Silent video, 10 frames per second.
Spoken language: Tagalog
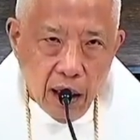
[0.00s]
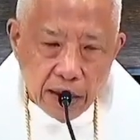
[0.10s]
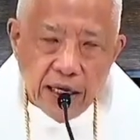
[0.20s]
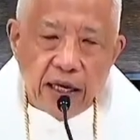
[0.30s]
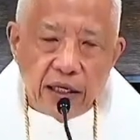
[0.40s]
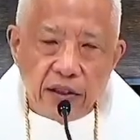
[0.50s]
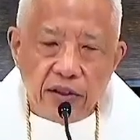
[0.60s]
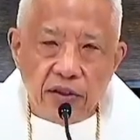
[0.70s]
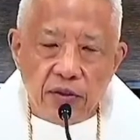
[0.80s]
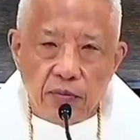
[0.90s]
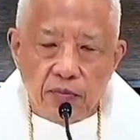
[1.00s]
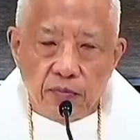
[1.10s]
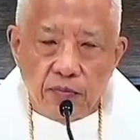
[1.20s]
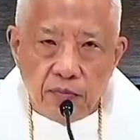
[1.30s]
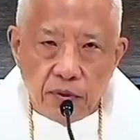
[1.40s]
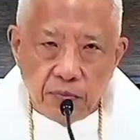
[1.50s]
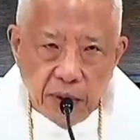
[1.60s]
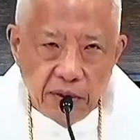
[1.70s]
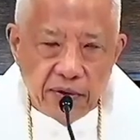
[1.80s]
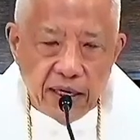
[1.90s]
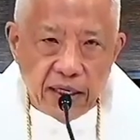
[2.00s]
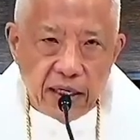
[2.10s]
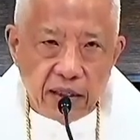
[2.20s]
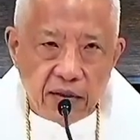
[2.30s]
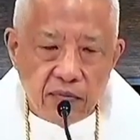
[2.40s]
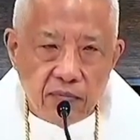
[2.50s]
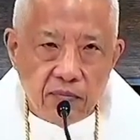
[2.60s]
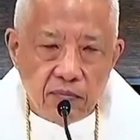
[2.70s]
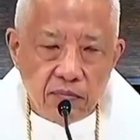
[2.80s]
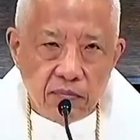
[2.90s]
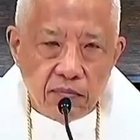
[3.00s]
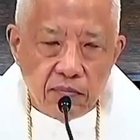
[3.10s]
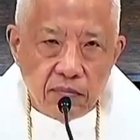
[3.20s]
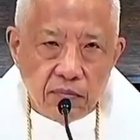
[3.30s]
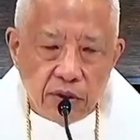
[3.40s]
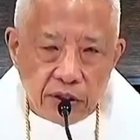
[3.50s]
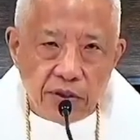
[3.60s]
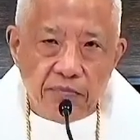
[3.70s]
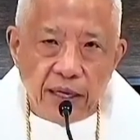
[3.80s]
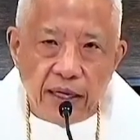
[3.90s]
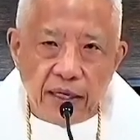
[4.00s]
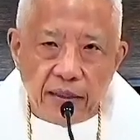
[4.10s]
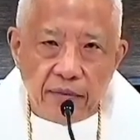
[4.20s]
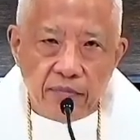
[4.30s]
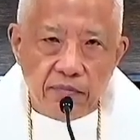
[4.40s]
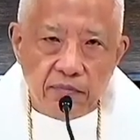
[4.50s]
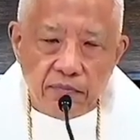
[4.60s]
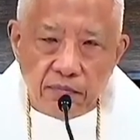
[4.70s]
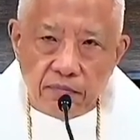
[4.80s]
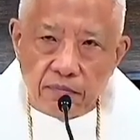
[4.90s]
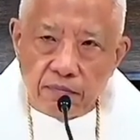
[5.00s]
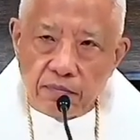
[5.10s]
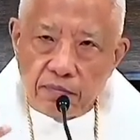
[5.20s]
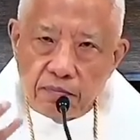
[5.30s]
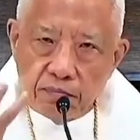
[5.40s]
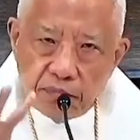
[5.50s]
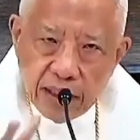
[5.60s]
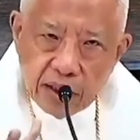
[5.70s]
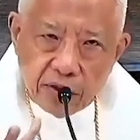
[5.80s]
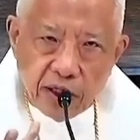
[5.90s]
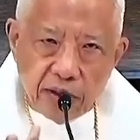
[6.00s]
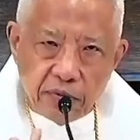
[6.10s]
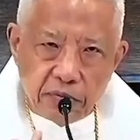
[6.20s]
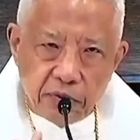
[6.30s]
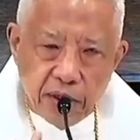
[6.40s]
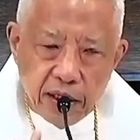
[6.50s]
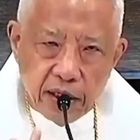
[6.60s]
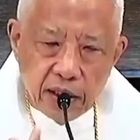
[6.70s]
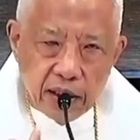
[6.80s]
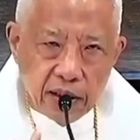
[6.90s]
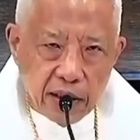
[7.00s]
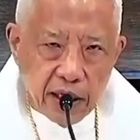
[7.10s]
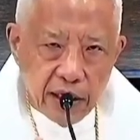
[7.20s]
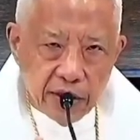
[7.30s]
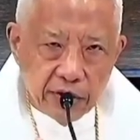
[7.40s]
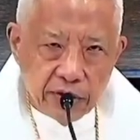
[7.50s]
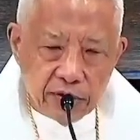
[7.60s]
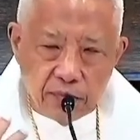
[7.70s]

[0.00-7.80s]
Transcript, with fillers: Ang nais, paliwanag ng simbahan. Paano tayo mabuhay ng ayos?